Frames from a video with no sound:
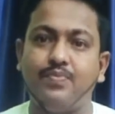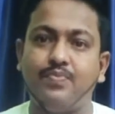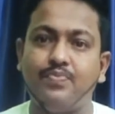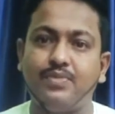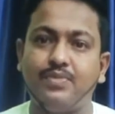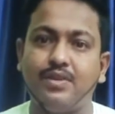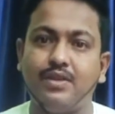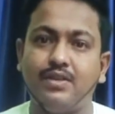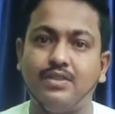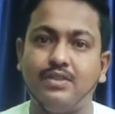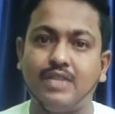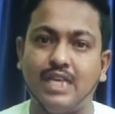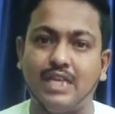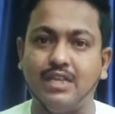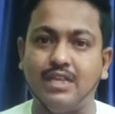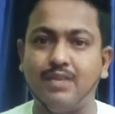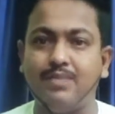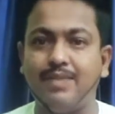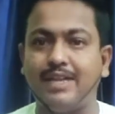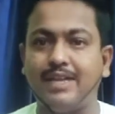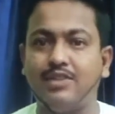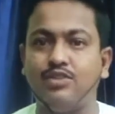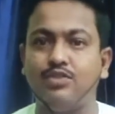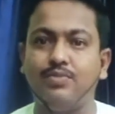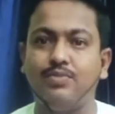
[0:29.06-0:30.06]
সেই সময় দেখা
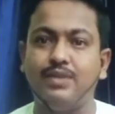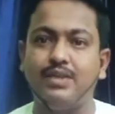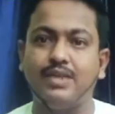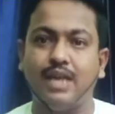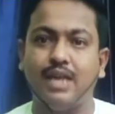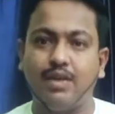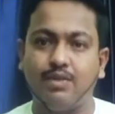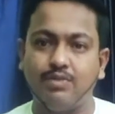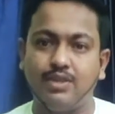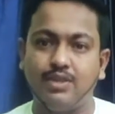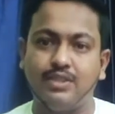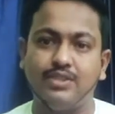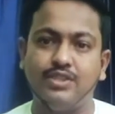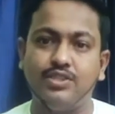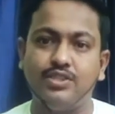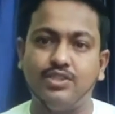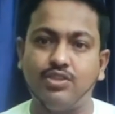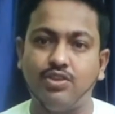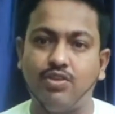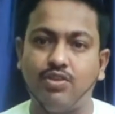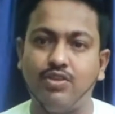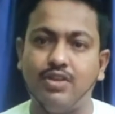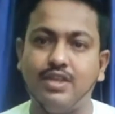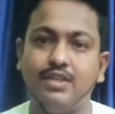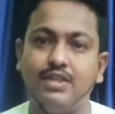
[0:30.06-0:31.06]
যায়
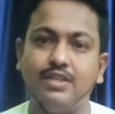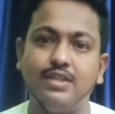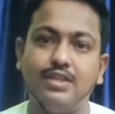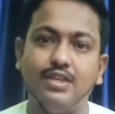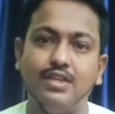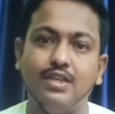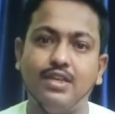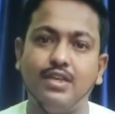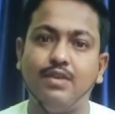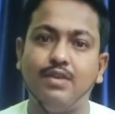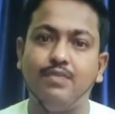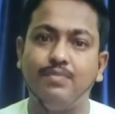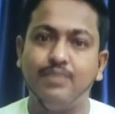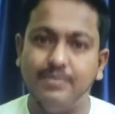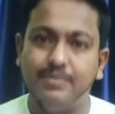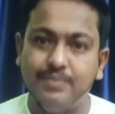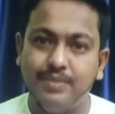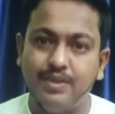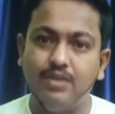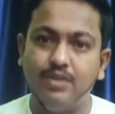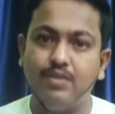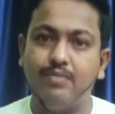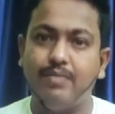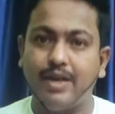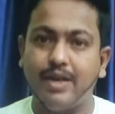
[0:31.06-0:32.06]
যে একদিন
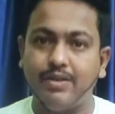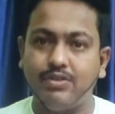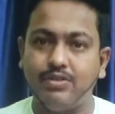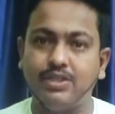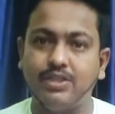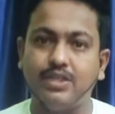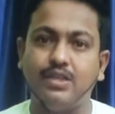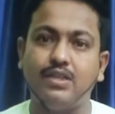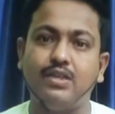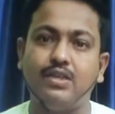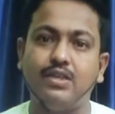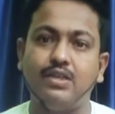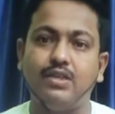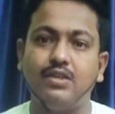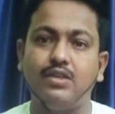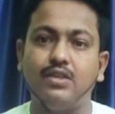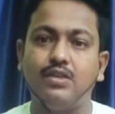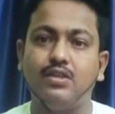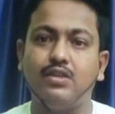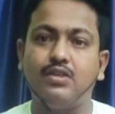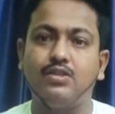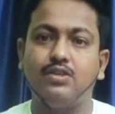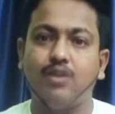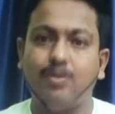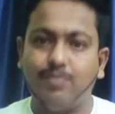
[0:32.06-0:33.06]

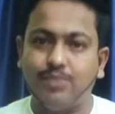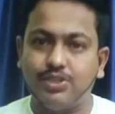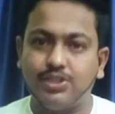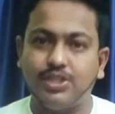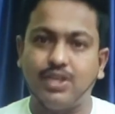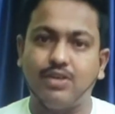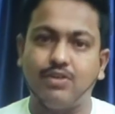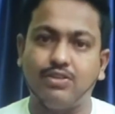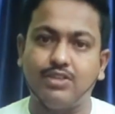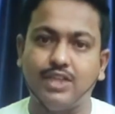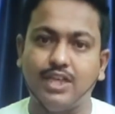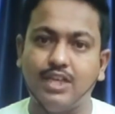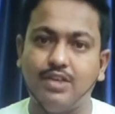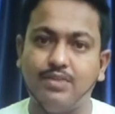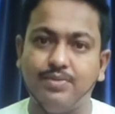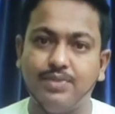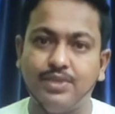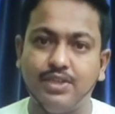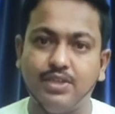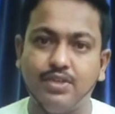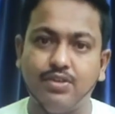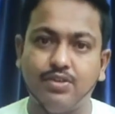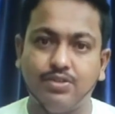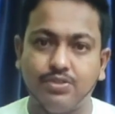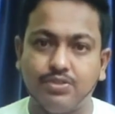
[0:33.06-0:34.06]
ভক্তমন্ডলীরা ঠাকুরকে
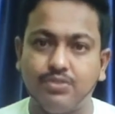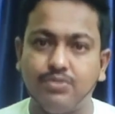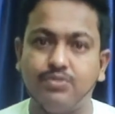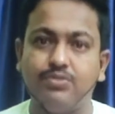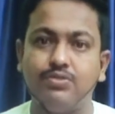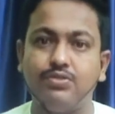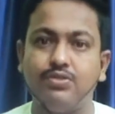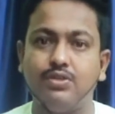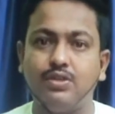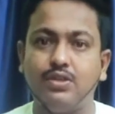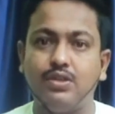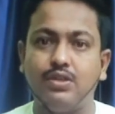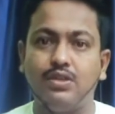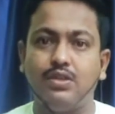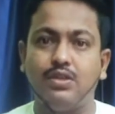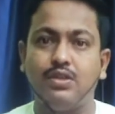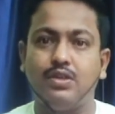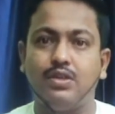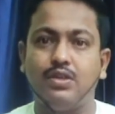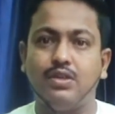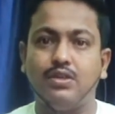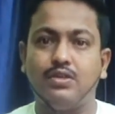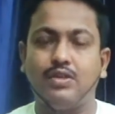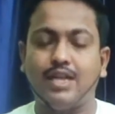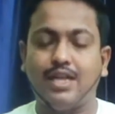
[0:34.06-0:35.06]
বেষ্টিত করে বসে
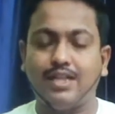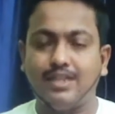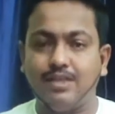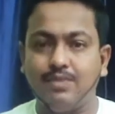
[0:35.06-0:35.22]
রয়েছেন